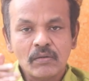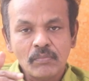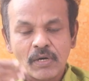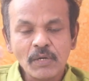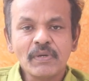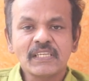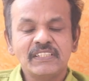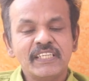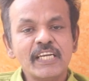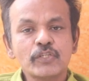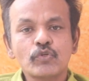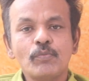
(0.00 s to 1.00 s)
மருமகன்
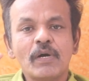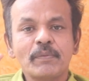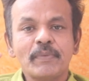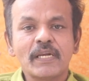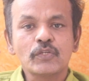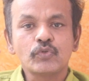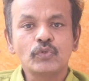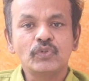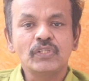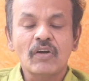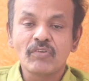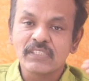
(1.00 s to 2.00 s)
தினேஷ்குமார் மேலே
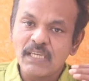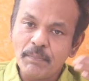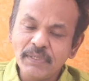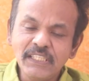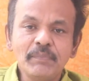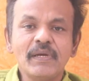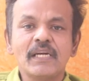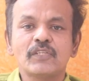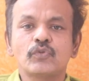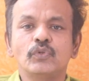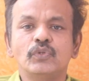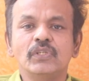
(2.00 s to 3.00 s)
சொத்து அவங்க சம்மந்தி மேலே
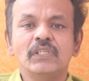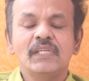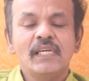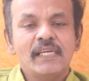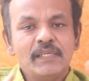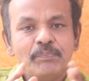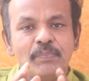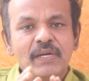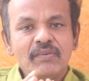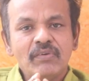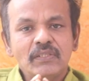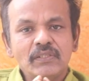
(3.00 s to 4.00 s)
சொத்து
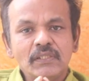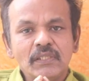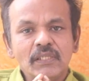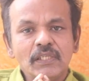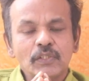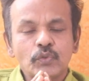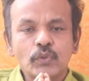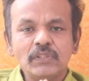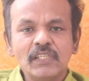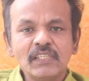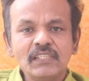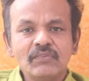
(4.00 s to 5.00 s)
இப்படி வந்து
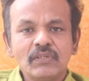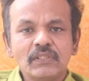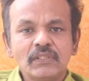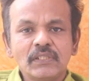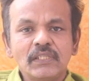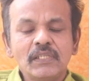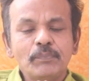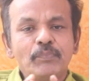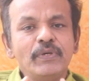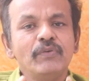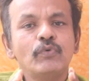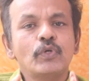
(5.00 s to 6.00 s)
தொடர்ந்து வந்து
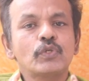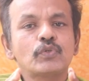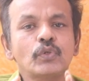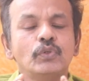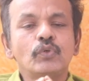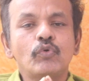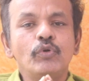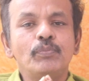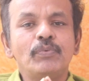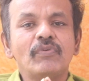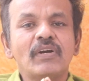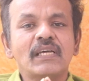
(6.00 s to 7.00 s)
இப்படி ஒரு சொத்து
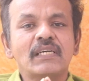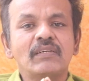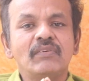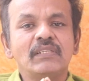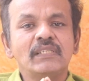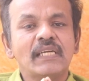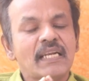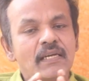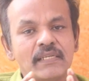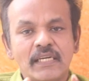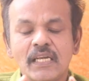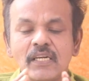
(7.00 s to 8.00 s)
குவிப்பு வழக்கு வந்து ஏன்னா
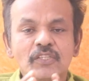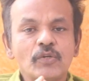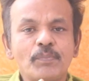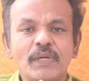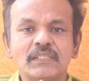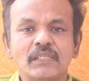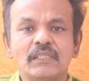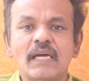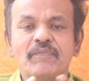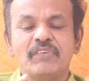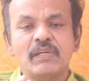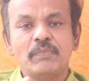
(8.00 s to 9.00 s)
எல்லாரும் எதிர்பார்த்தது
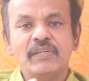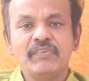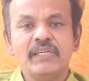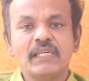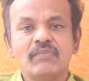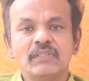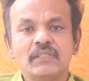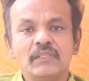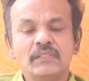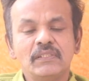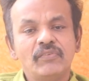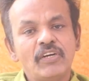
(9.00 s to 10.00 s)
தான் வீரமணி வீட்டில்
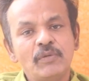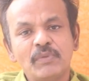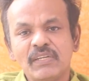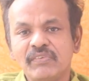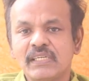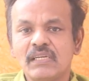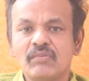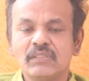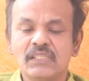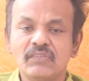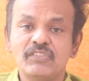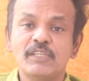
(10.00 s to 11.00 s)
வந்தது வேலுமணி வீட்டில்
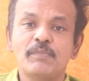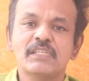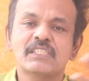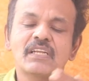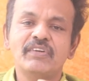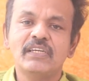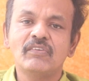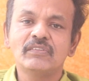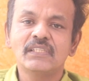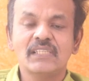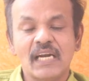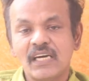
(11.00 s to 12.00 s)
வந்தது விஜயபாஸ்கர் வீட்டில்
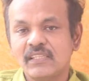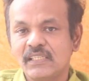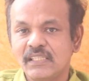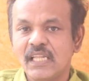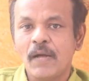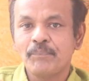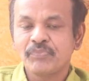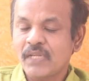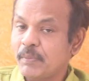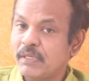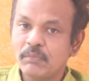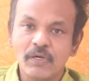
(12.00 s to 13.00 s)
வந்தது அடுத்து இதா
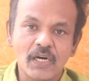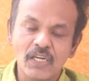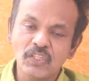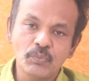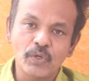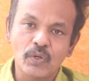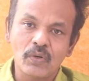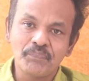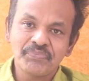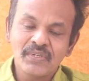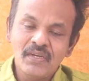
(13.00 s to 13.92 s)
அப்படின்னு நம்ம கடந்து போயிடுறோம்